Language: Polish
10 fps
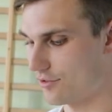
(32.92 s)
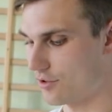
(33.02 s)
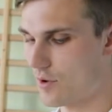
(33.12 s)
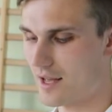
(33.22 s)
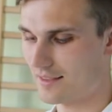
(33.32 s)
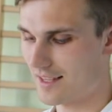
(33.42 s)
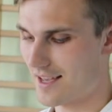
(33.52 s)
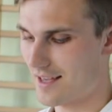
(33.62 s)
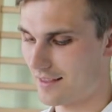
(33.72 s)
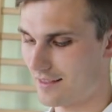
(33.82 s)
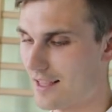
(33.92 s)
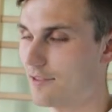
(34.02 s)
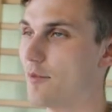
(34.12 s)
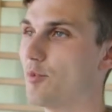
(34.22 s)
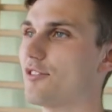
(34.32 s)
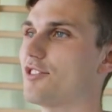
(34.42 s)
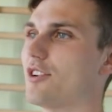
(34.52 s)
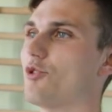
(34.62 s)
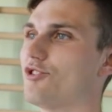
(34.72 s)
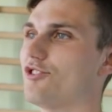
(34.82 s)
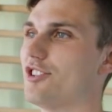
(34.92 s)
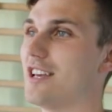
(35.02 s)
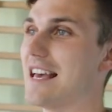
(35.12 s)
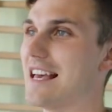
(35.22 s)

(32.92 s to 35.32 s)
dokładnie te dwie pierwsze kości.